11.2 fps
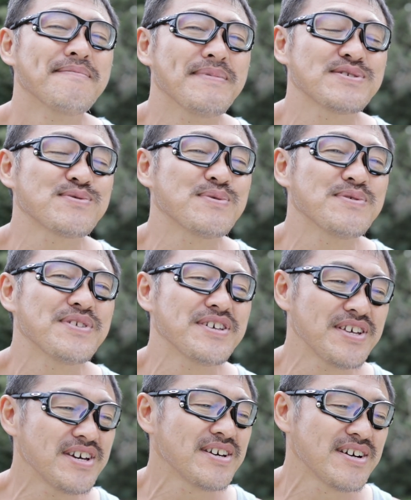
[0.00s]
まあそこで
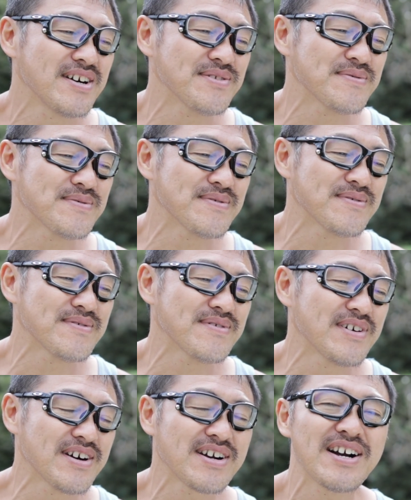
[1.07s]
ね、あの、
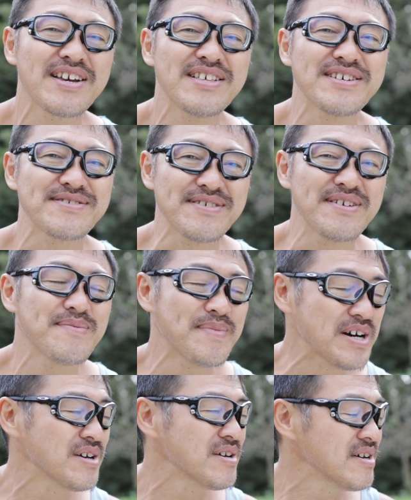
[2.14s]
あ関係ないですね、まあ、